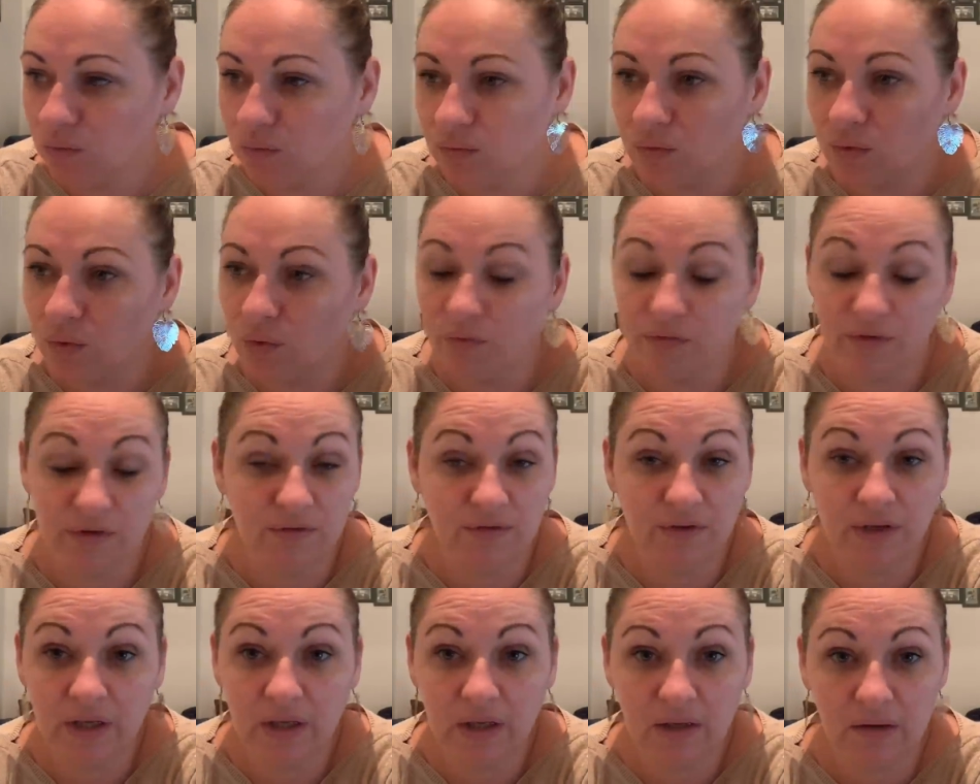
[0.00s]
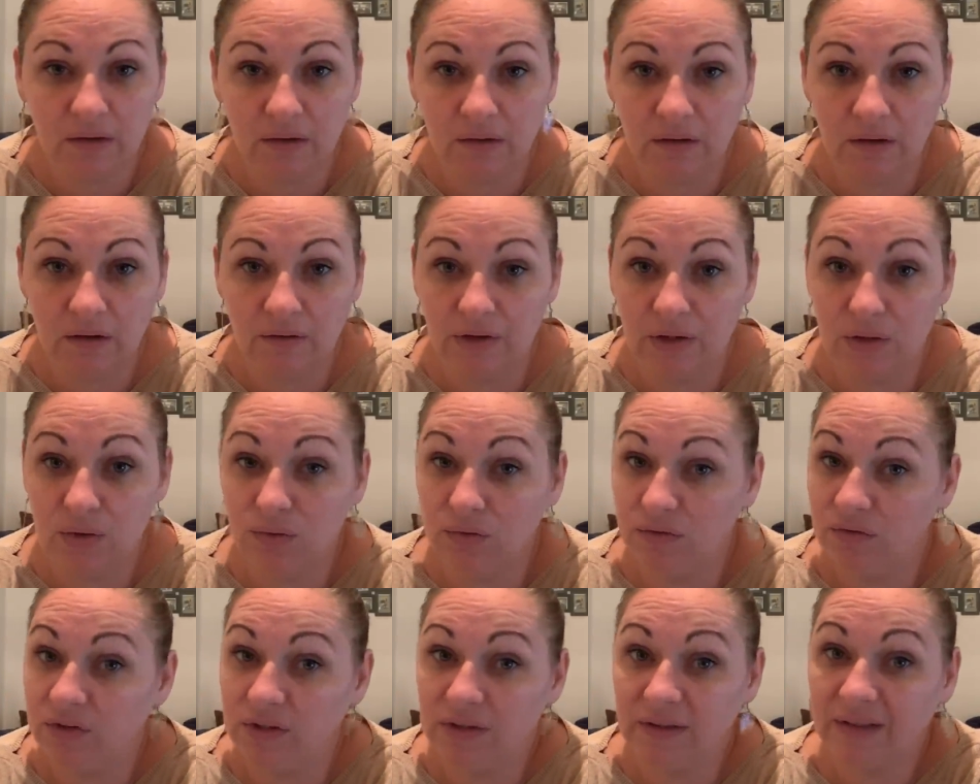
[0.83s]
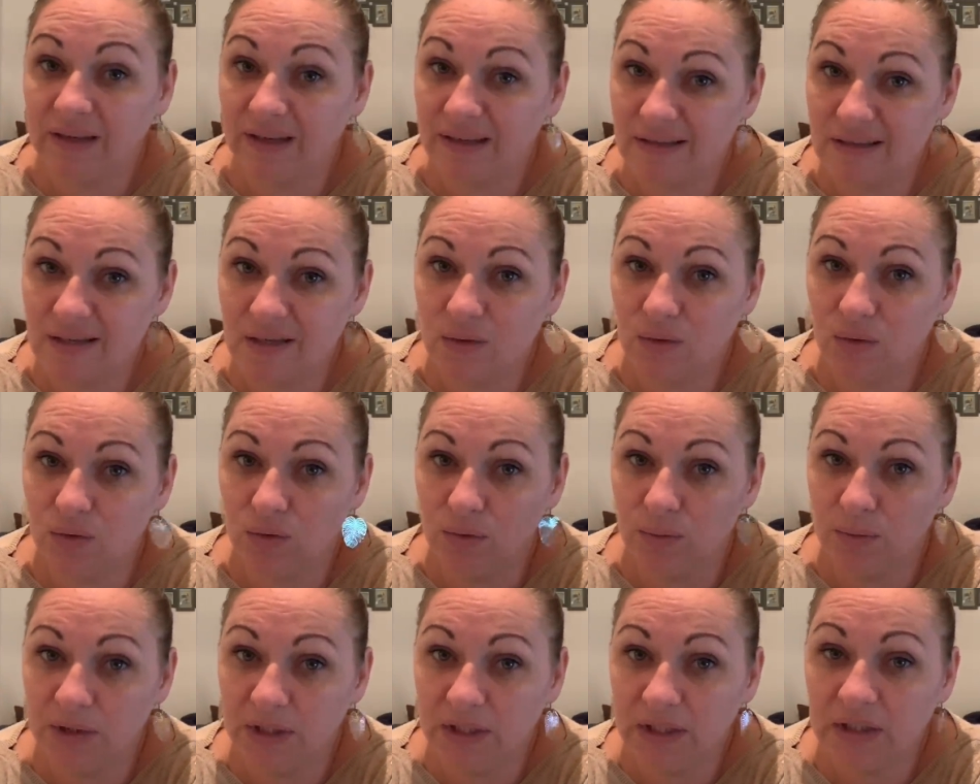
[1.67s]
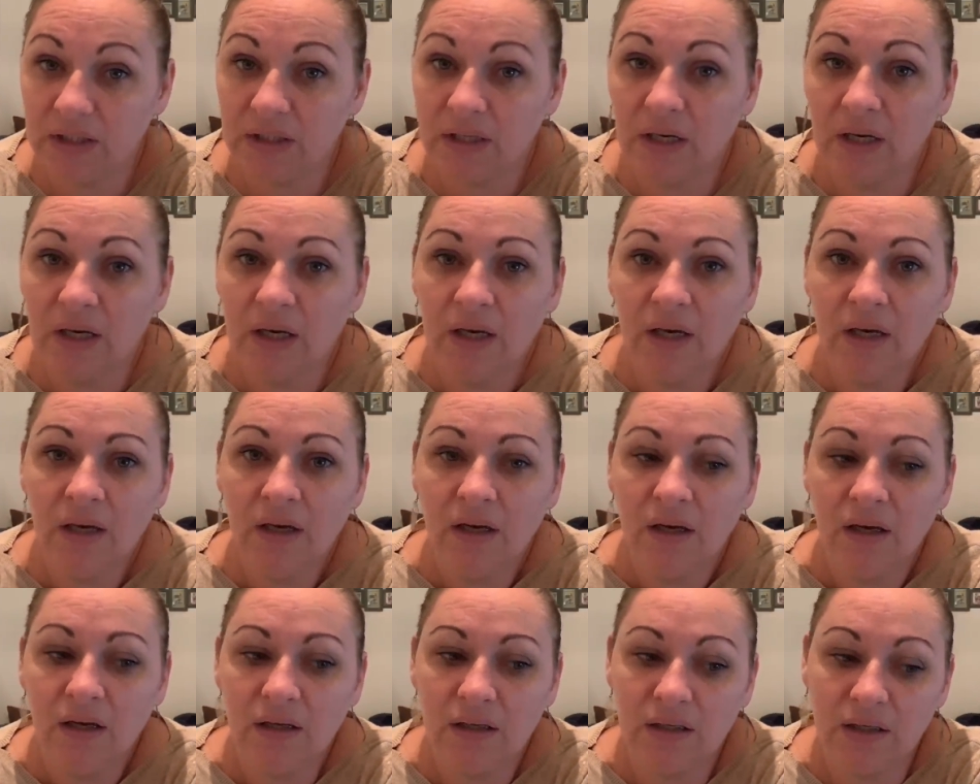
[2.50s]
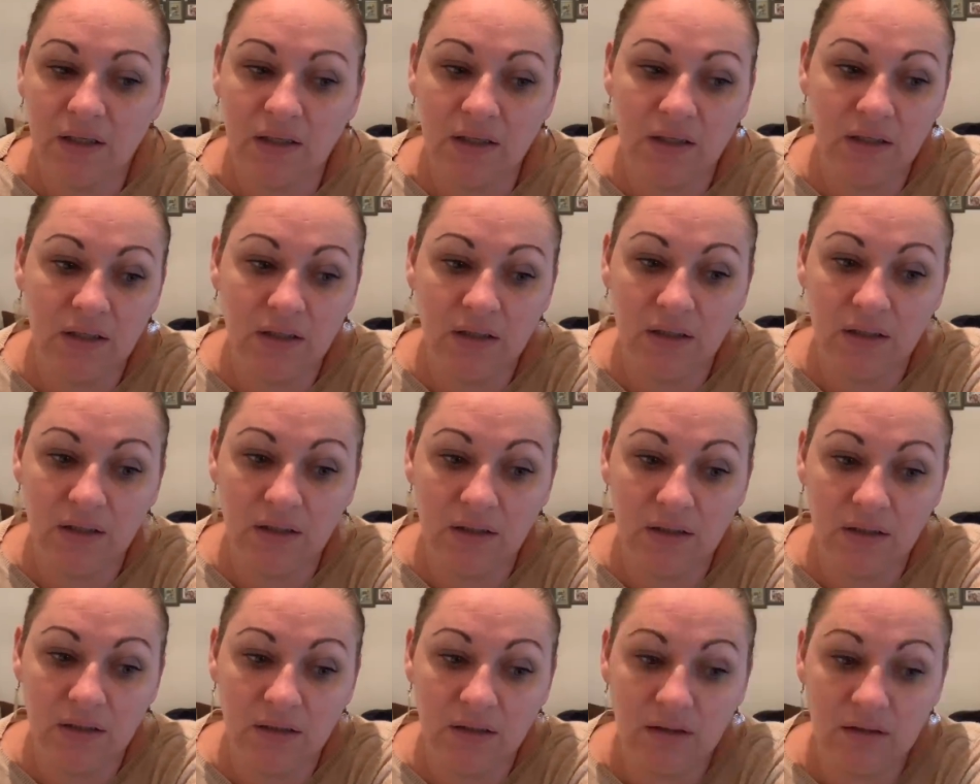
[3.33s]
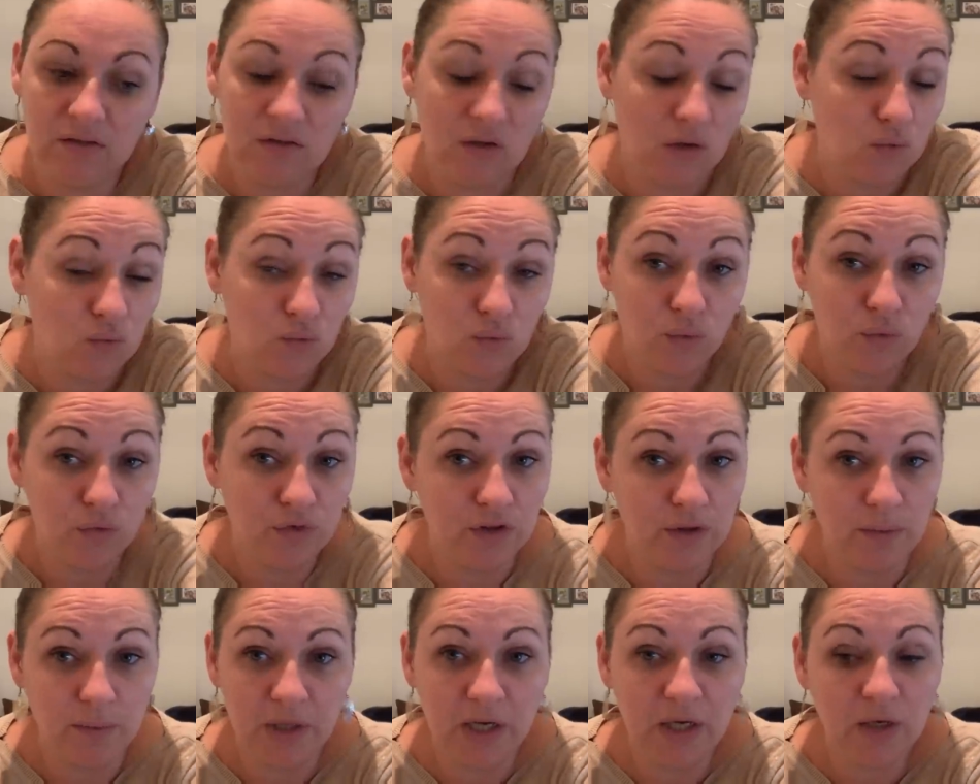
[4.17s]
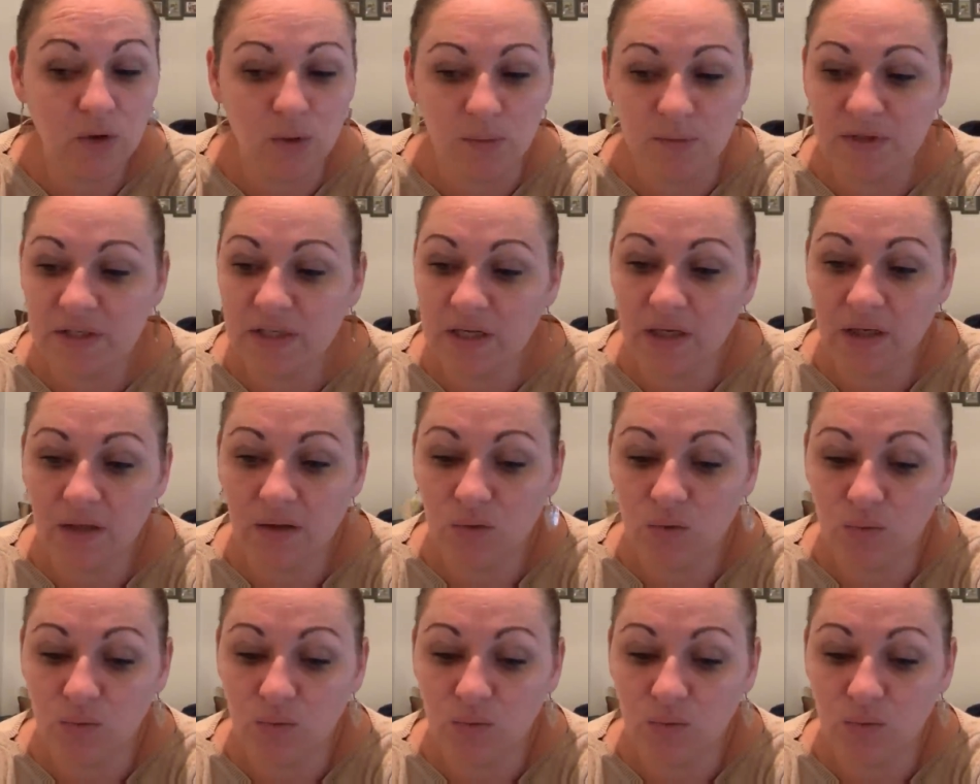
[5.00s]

Donc, on vivait avec une vie très économique et ça nous convenait bien comme ça.